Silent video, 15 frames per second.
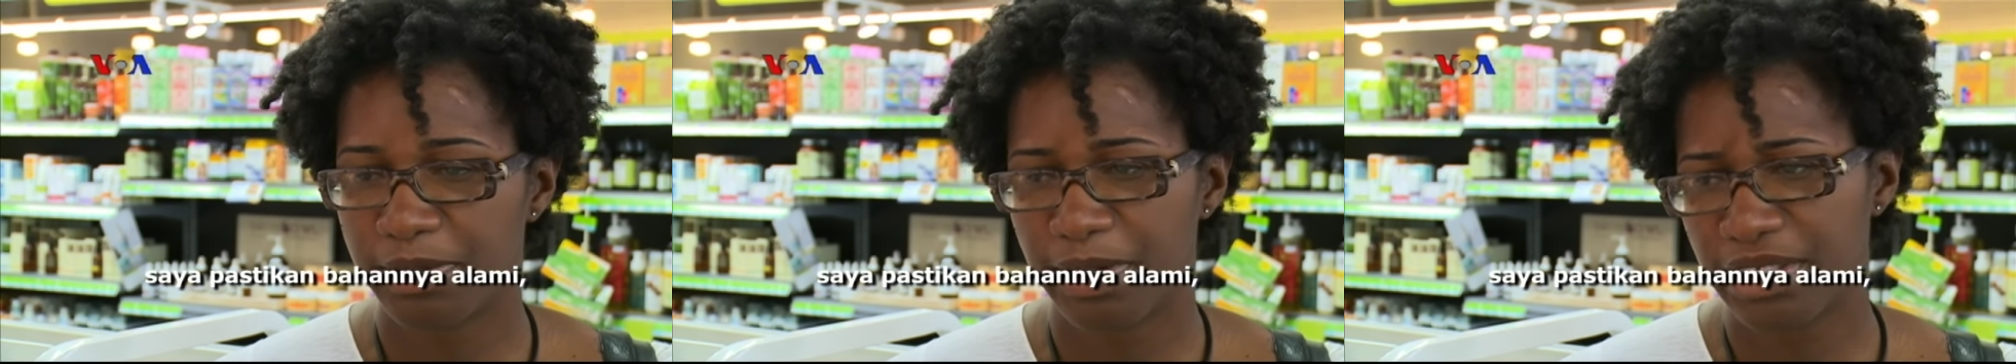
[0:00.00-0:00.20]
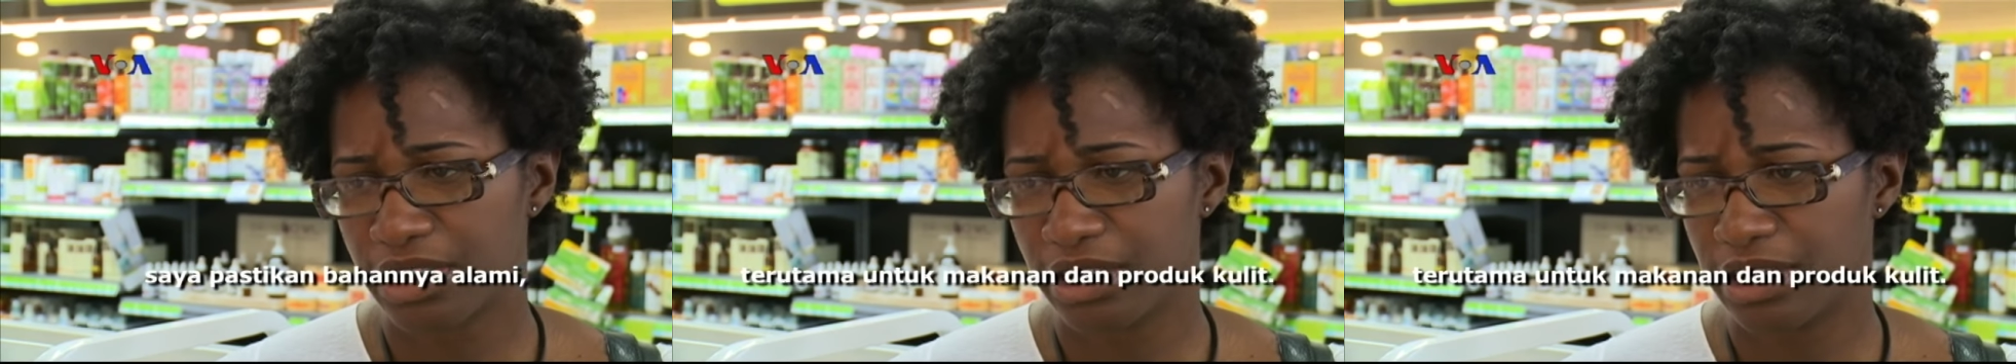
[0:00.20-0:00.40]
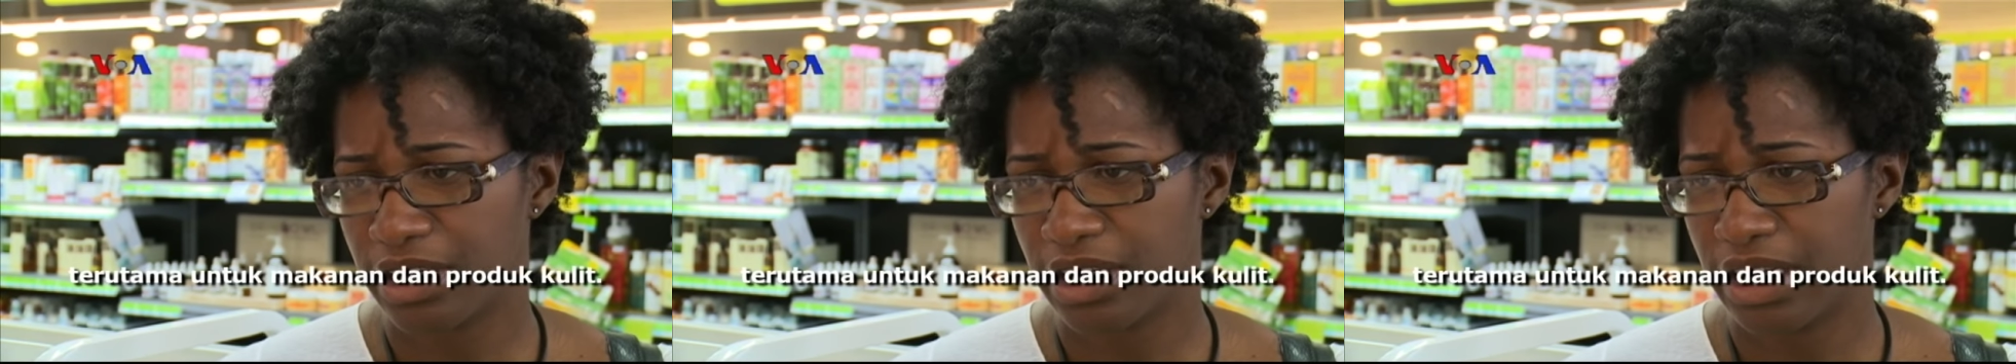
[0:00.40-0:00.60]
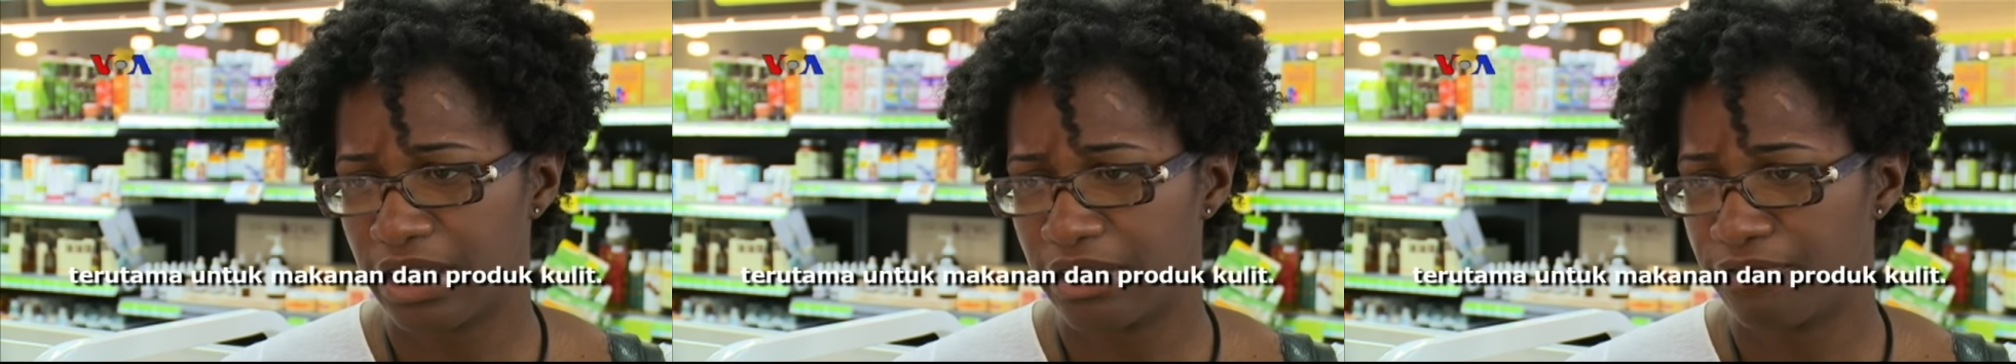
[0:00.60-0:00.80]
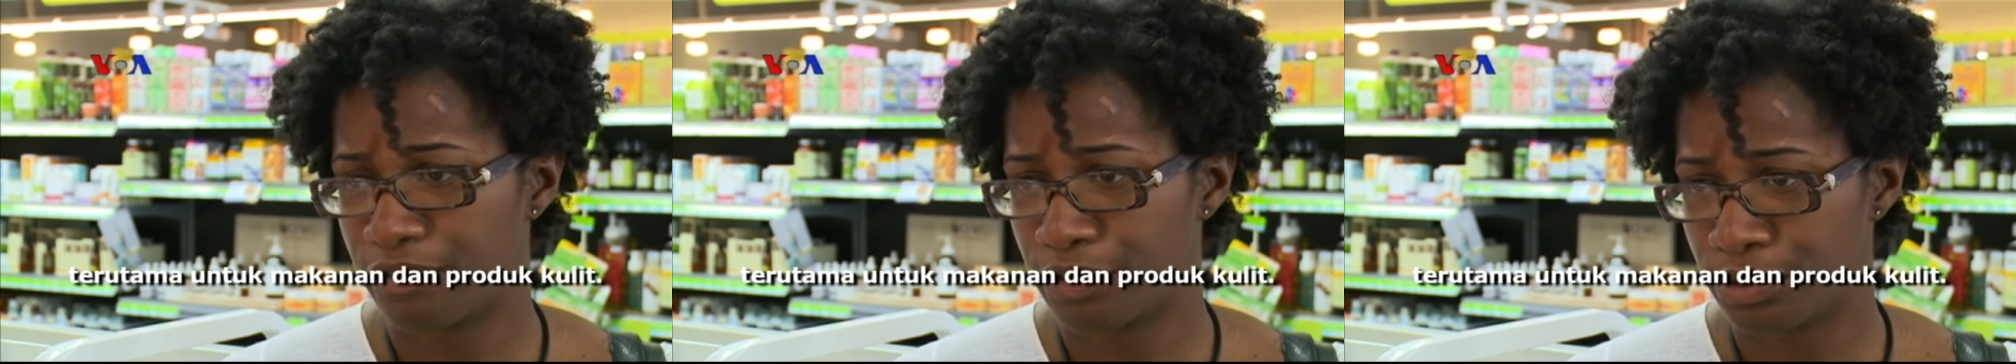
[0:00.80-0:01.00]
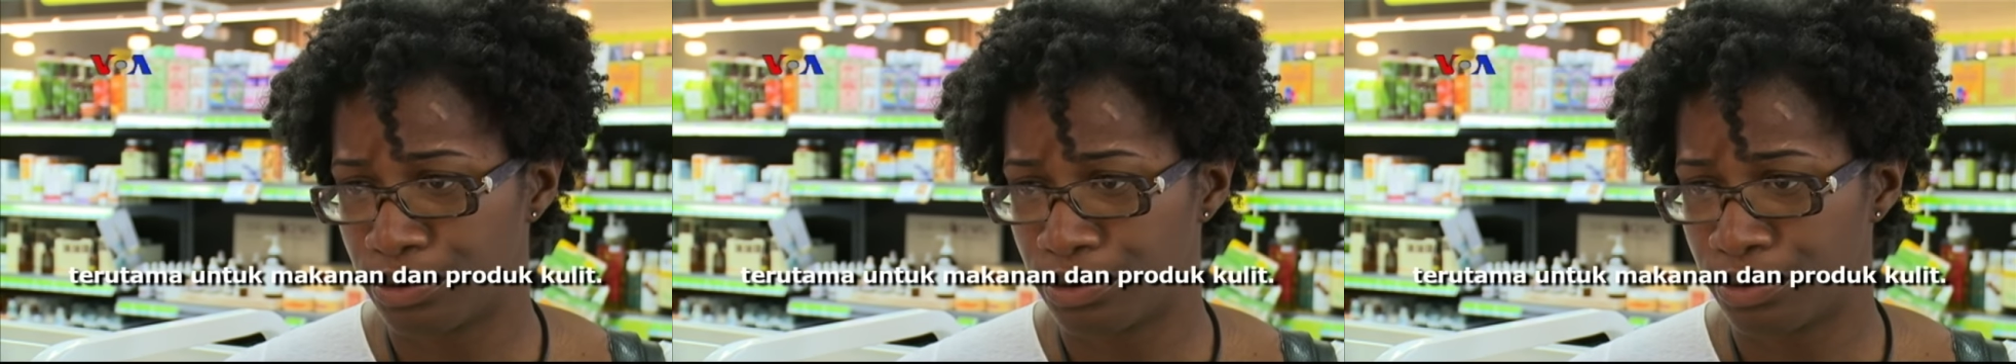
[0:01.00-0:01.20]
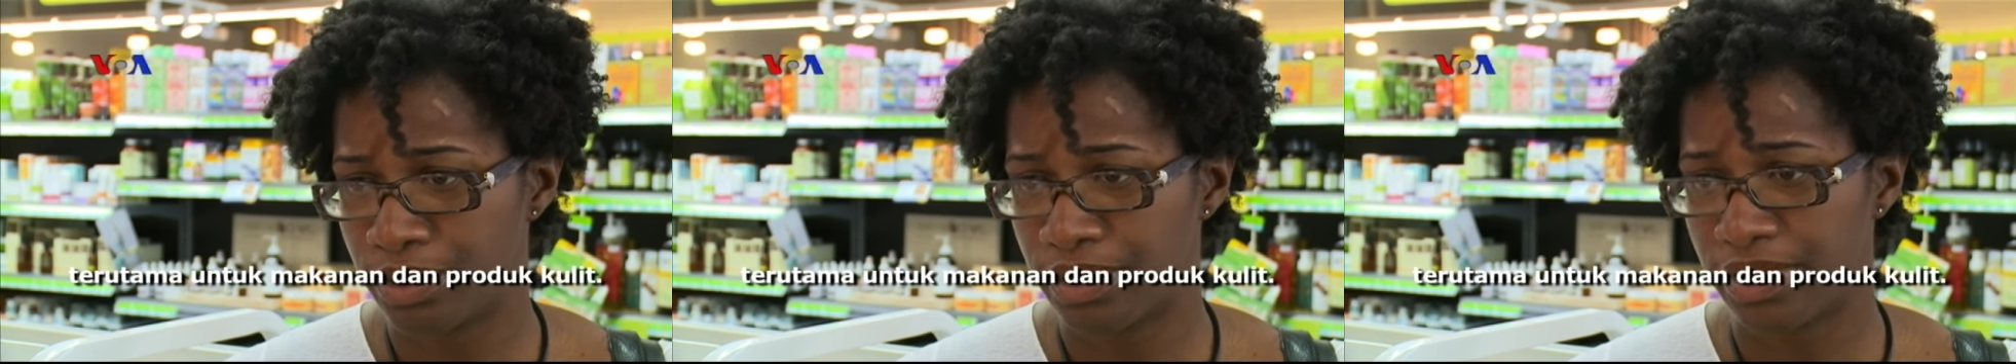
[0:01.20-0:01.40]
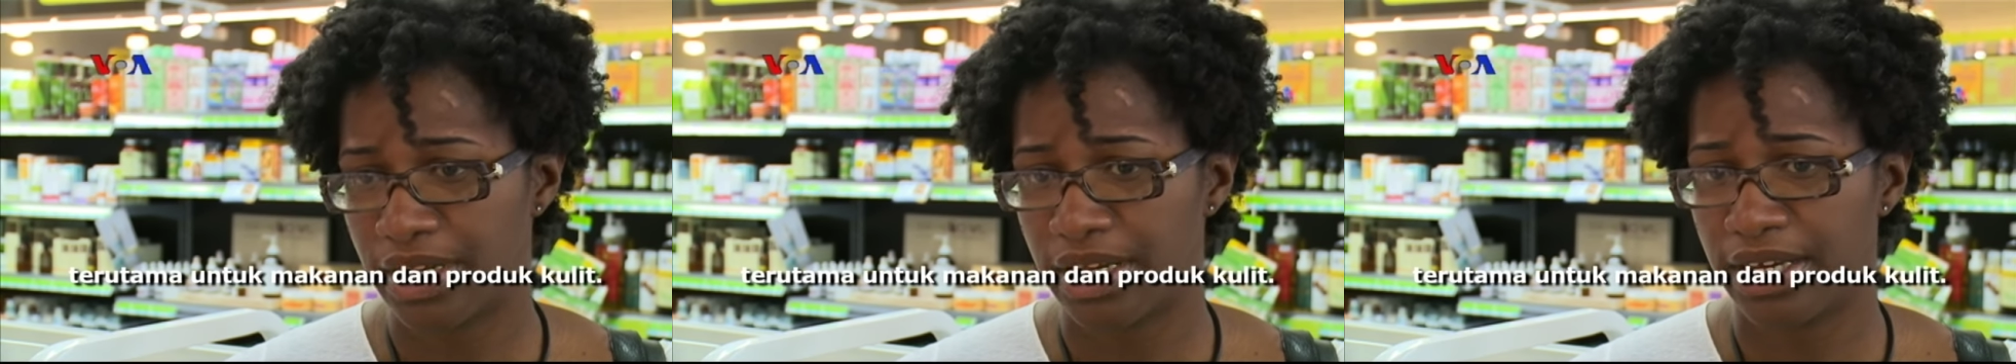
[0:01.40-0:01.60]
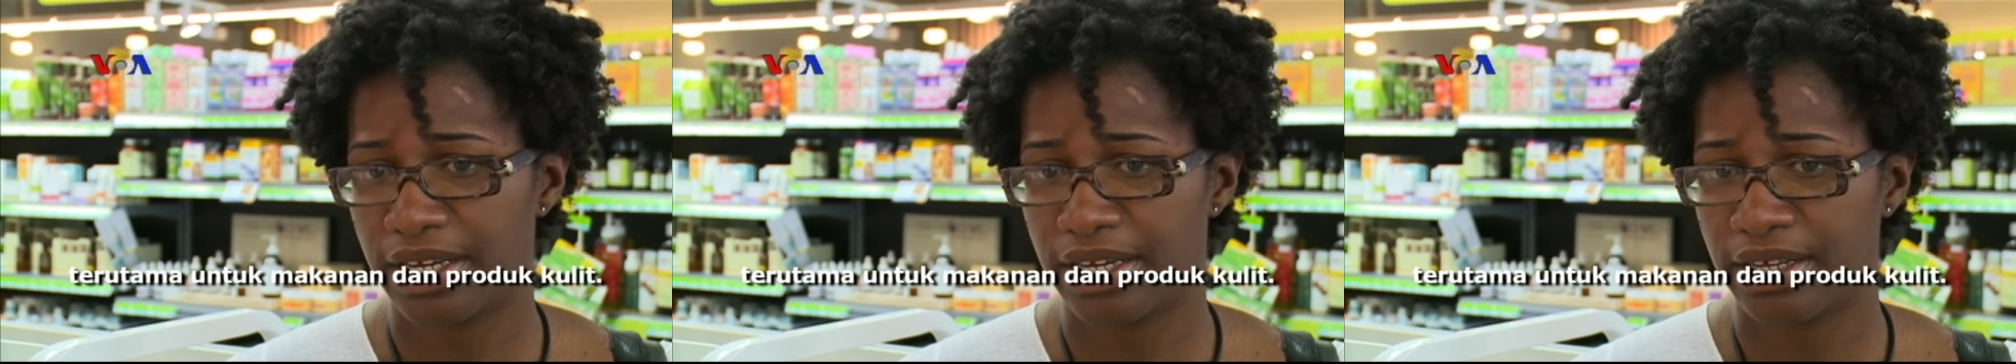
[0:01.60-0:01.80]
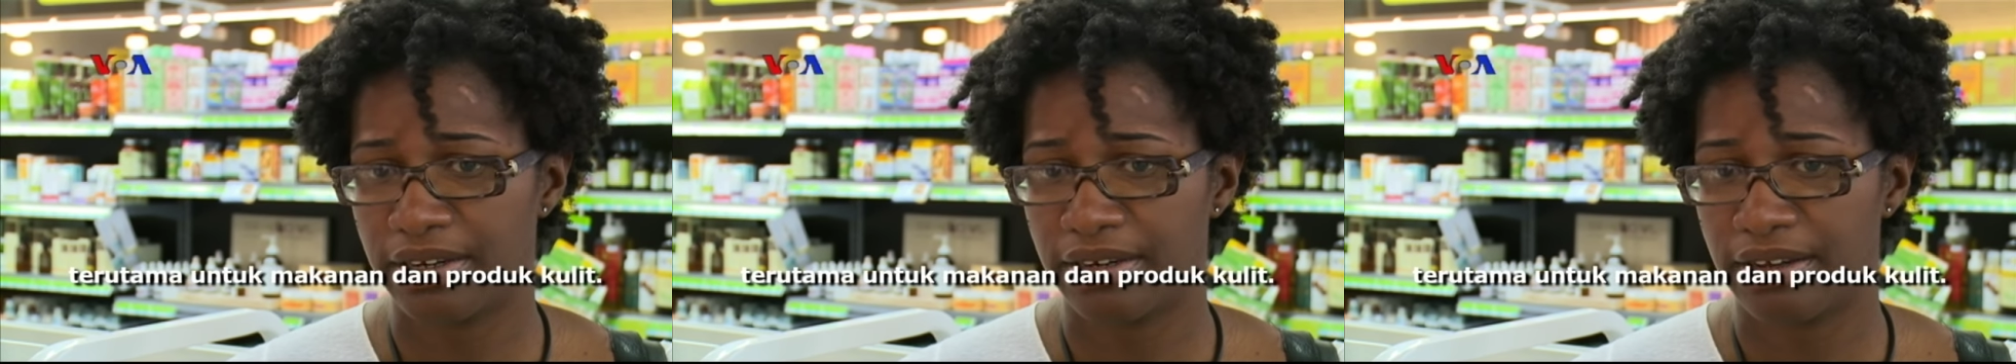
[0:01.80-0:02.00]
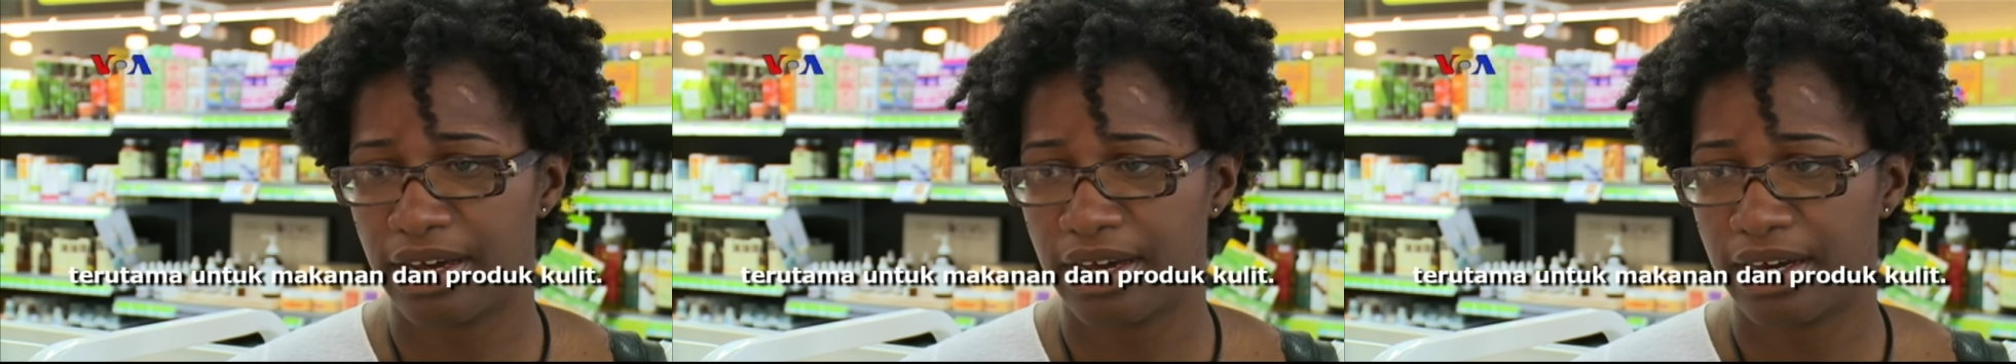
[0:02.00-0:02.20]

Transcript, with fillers: especially in foods and